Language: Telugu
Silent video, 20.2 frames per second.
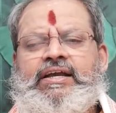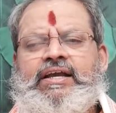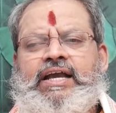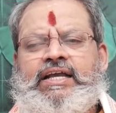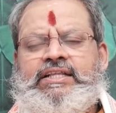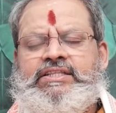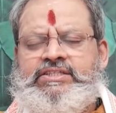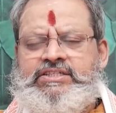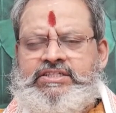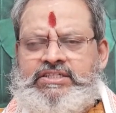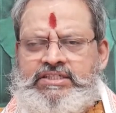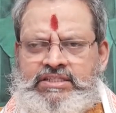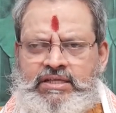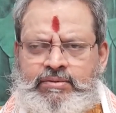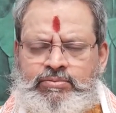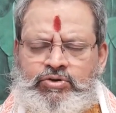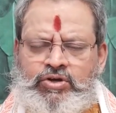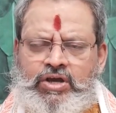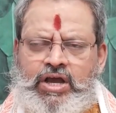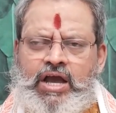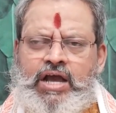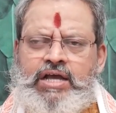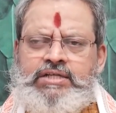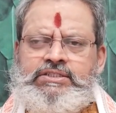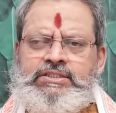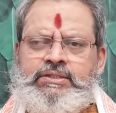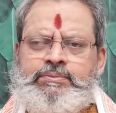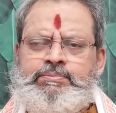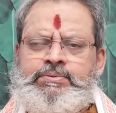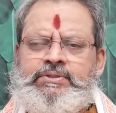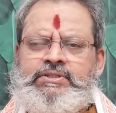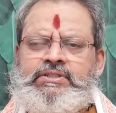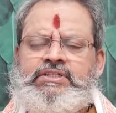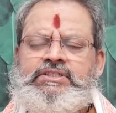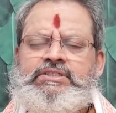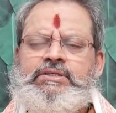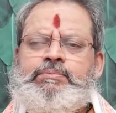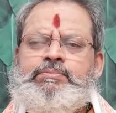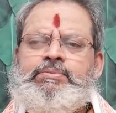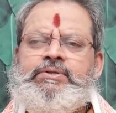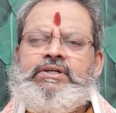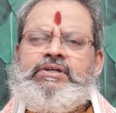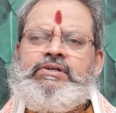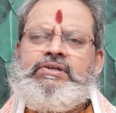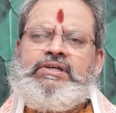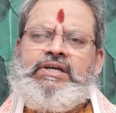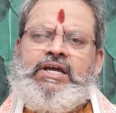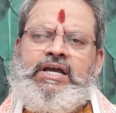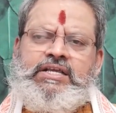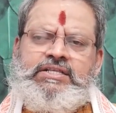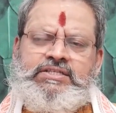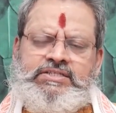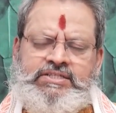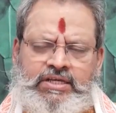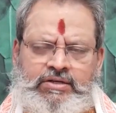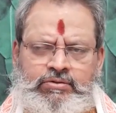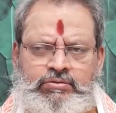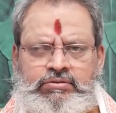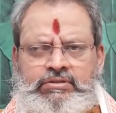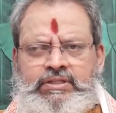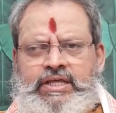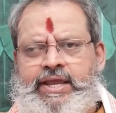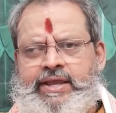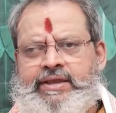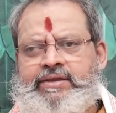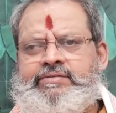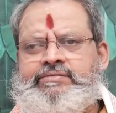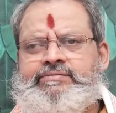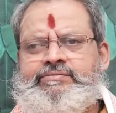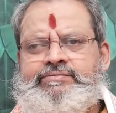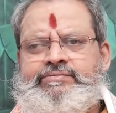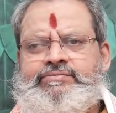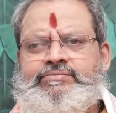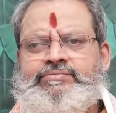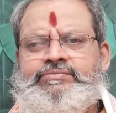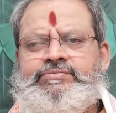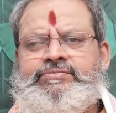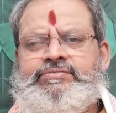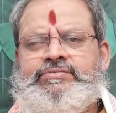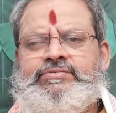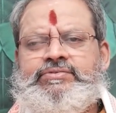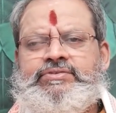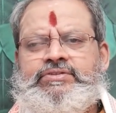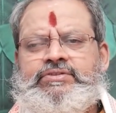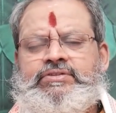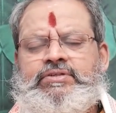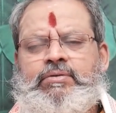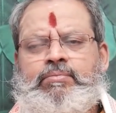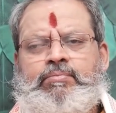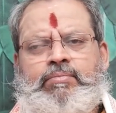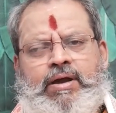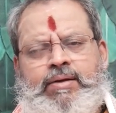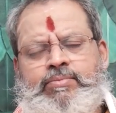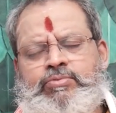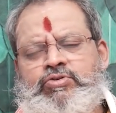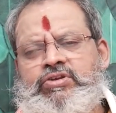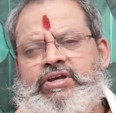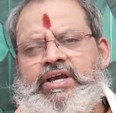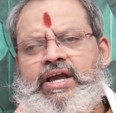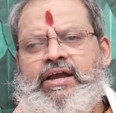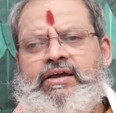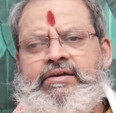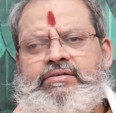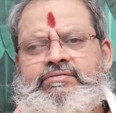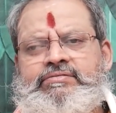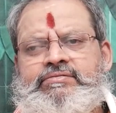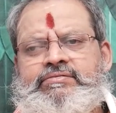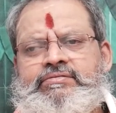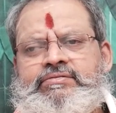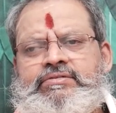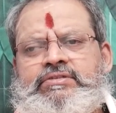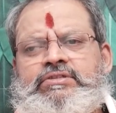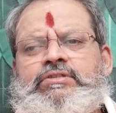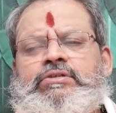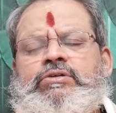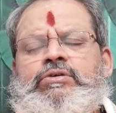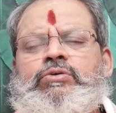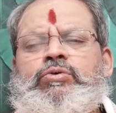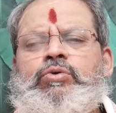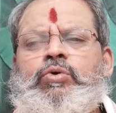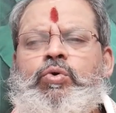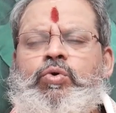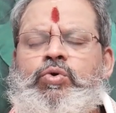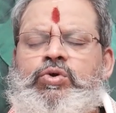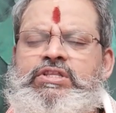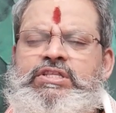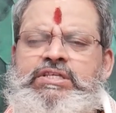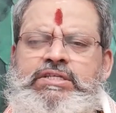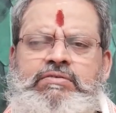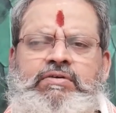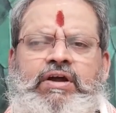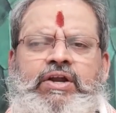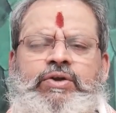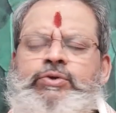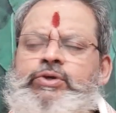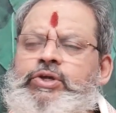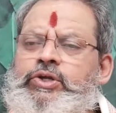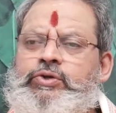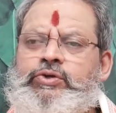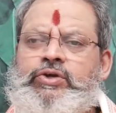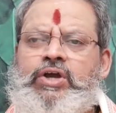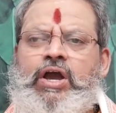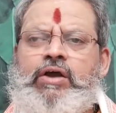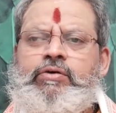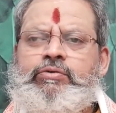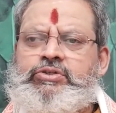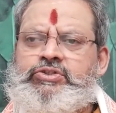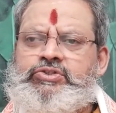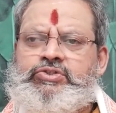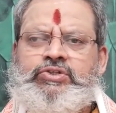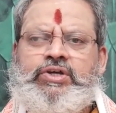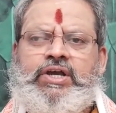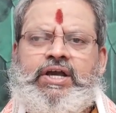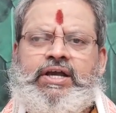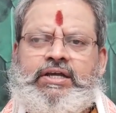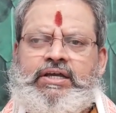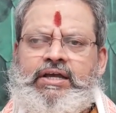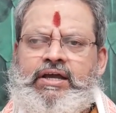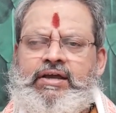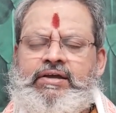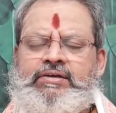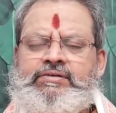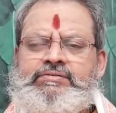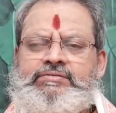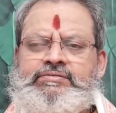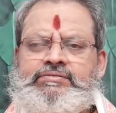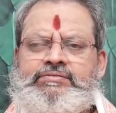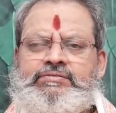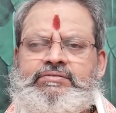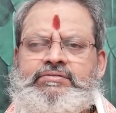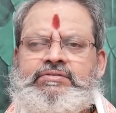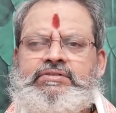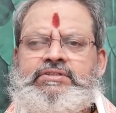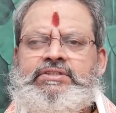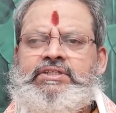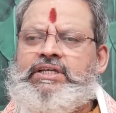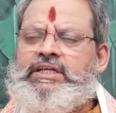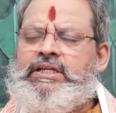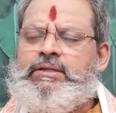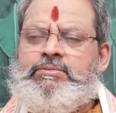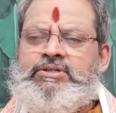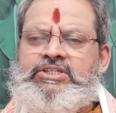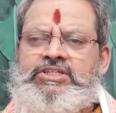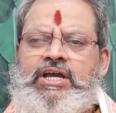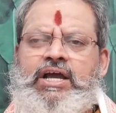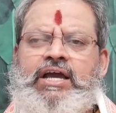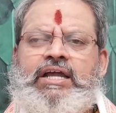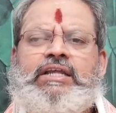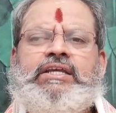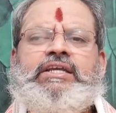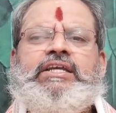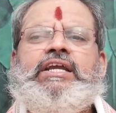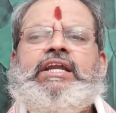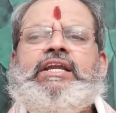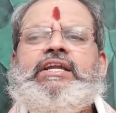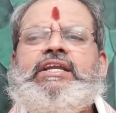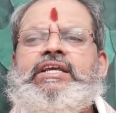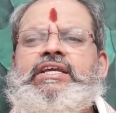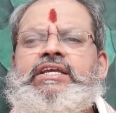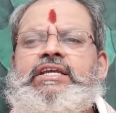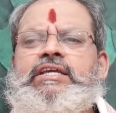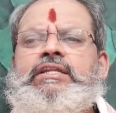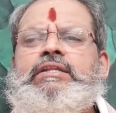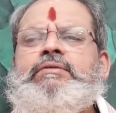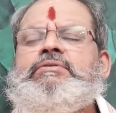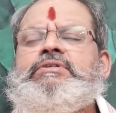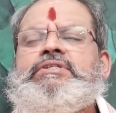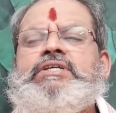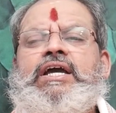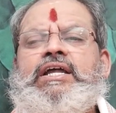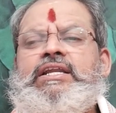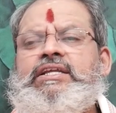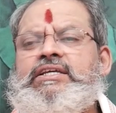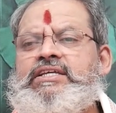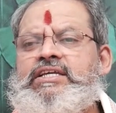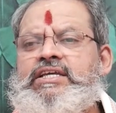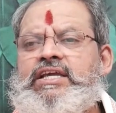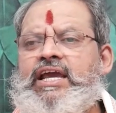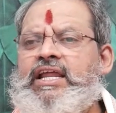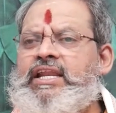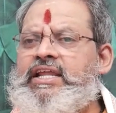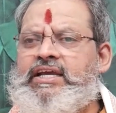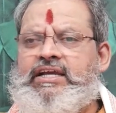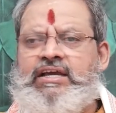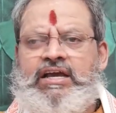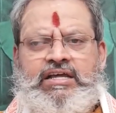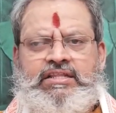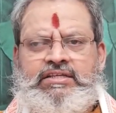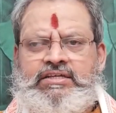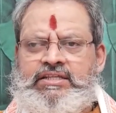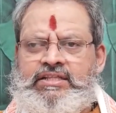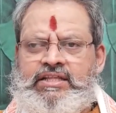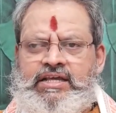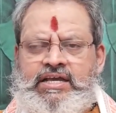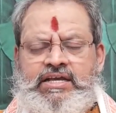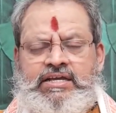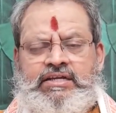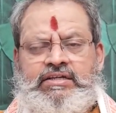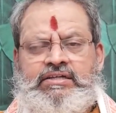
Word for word: ఖచ్చితముగా చెప్పింది చెప్పినట్టుగా జరుగుతాయి మామూలుగా కొంచెం అటు ఇటు కావచ్చుగాక ఈ నిమిషానికి అంటే ఈ నిమిషానికి అనే కాదు కదా